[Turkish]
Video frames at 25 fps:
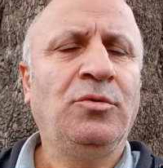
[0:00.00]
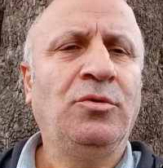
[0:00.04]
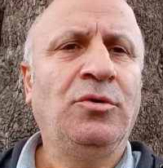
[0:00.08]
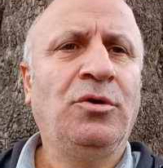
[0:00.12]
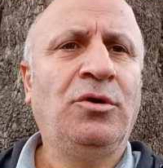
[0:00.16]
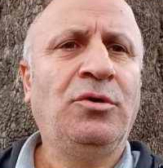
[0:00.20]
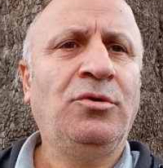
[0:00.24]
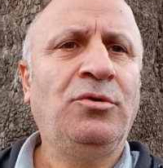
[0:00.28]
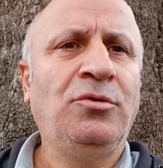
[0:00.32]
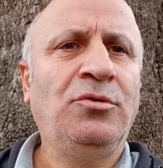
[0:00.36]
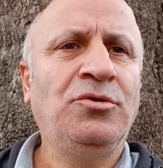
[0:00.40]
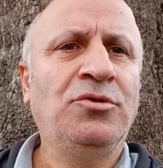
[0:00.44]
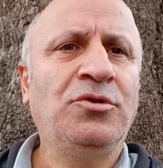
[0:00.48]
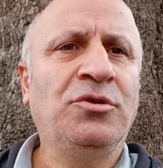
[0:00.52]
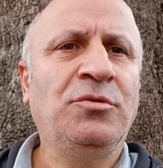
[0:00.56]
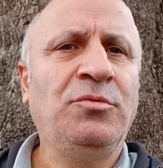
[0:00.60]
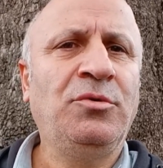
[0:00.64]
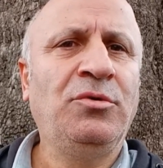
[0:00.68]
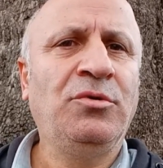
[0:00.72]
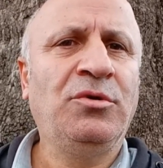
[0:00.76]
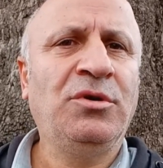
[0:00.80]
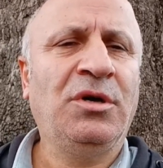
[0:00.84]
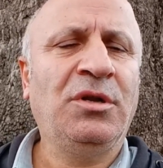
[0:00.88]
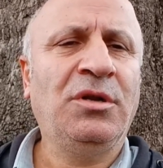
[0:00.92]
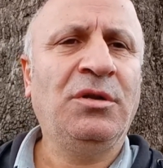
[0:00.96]
Gördüğünüz gibi
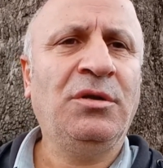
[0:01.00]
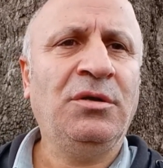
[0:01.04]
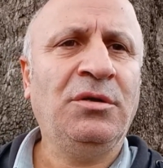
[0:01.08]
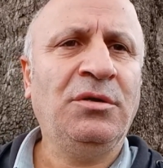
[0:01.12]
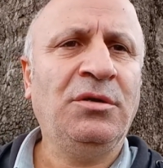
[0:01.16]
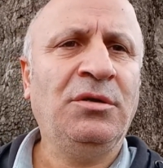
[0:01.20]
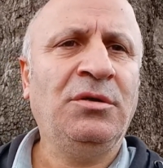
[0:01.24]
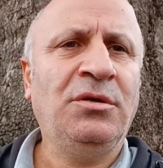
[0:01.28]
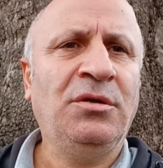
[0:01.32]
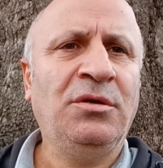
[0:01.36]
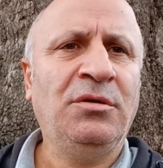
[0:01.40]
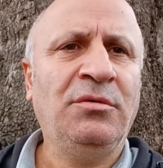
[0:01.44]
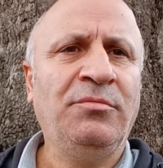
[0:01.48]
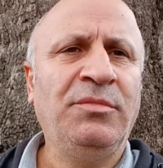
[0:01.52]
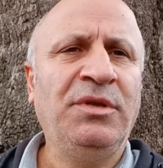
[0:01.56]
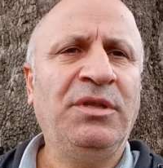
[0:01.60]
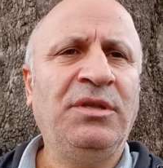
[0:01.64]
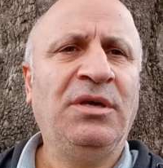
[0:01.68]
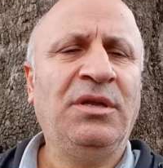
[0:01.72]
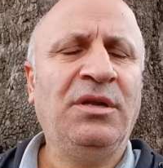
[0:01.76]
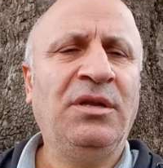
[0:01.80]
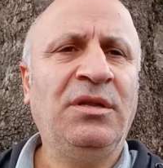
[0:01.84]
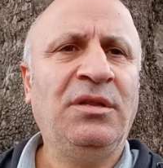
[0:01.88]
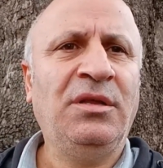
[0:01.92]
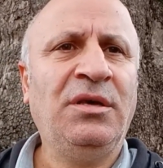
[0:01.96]
yukarı e, bir
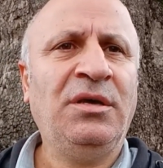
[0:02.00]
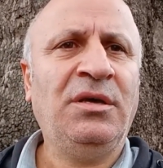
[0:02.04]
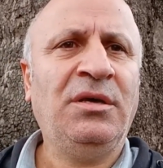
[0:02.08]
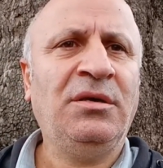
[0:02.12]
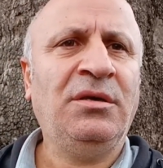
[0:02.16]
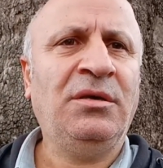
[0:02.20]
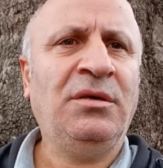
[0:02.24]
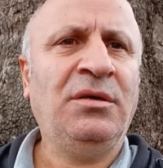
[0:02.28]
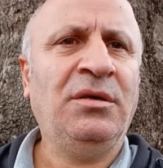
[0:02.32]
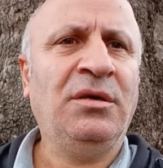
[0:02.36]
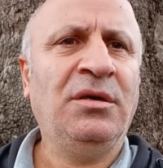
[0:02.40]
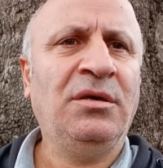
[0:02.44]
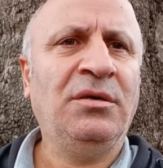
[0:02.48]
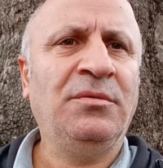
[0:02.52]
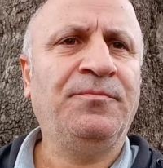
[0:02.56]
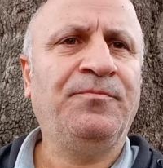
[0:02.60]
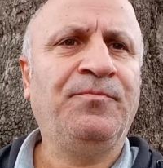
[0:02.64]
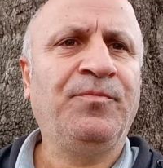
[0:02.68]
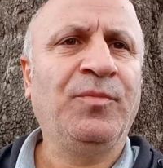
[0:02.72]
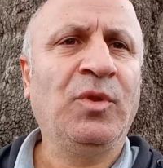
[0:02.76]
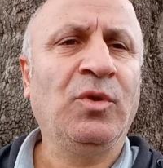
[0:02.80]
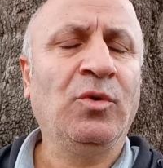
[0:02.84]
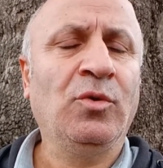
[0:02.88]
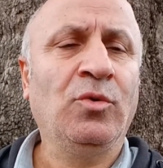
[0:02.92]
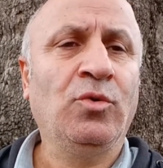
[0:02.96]
tane de
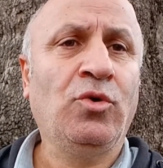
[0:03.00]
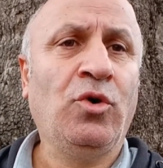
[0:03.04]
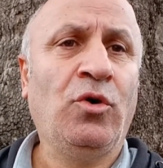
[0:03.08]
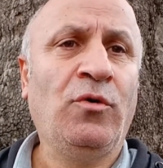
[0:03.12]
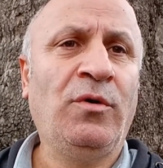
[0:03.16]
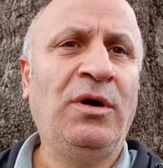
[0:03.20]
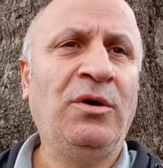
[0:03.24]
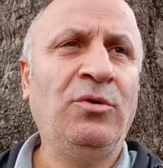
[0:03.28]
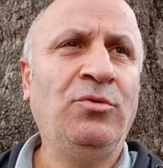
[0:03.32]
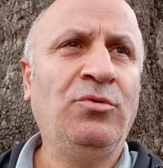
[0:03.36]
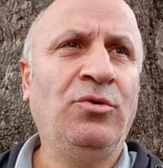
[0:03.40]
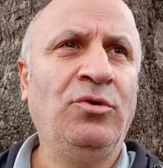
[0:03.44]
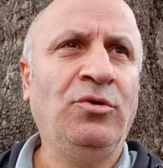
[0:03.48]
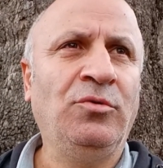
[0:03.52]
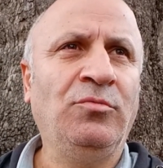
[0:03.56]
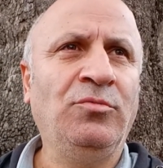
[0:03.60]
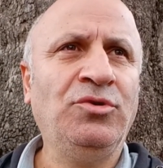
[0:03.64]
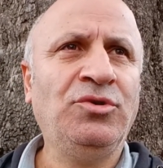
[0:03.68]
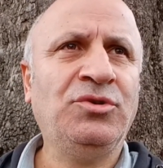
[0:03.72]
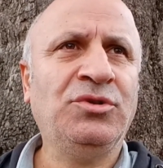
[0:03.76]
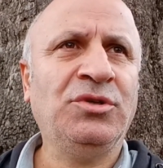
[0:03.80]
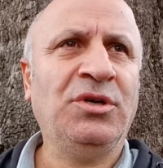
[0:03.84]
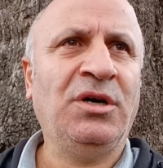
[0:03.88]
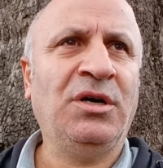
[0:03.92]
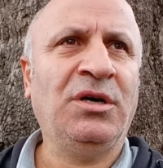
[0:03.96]
kovan
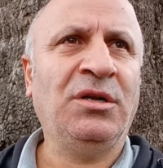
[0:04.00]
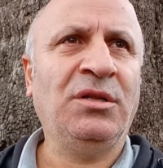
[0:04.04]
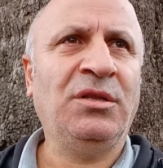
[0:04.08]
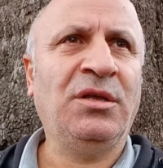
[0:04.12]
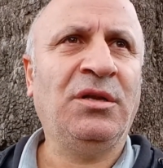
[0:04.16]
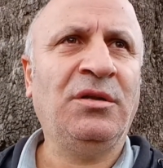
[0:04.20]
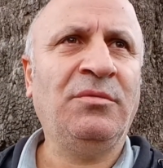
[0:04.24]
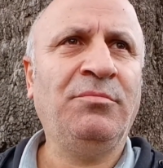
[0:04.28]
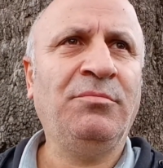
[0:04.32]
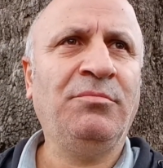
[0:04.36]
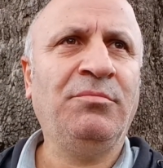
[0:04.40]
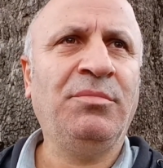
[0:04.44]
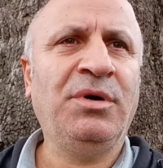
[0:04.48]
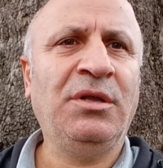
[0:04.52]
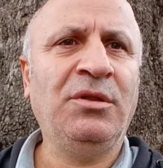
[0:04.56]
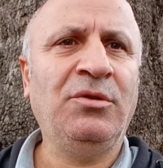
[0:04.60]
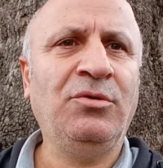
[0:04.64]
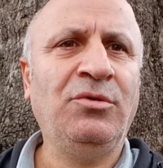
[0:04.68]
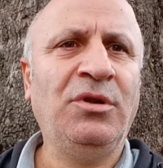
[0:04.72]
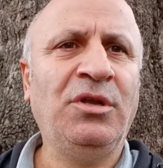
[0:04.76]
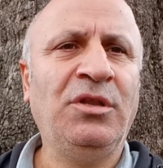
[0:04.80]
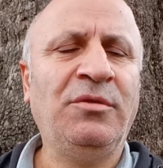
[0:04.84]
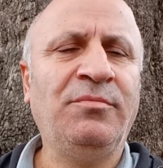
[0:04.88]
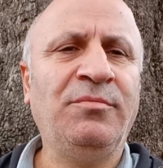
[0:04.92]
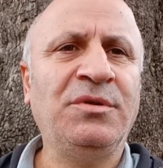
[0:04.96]
koyulmuş arıların bal
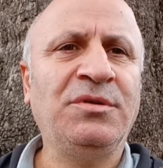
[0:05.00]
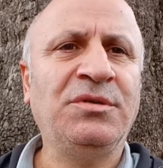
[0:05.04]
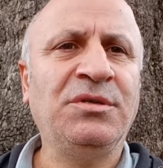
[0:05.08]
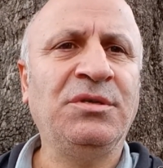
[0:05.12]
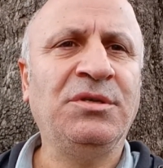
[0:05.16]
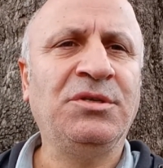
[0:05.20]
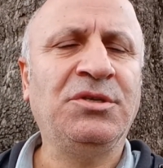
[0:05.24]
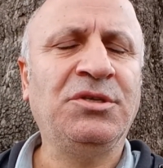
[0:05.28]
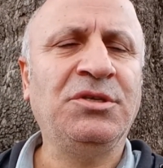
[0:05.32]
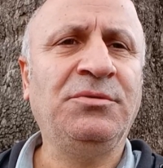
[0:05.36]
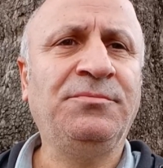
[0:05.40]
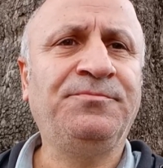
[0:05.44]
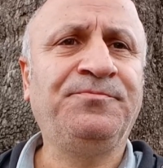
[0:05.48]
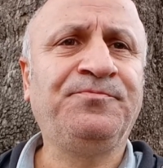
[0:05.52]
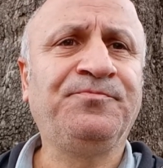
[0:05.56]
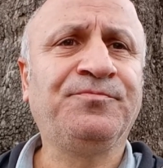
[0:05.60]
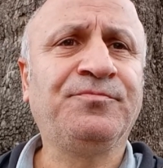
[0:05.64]
üretmesi için.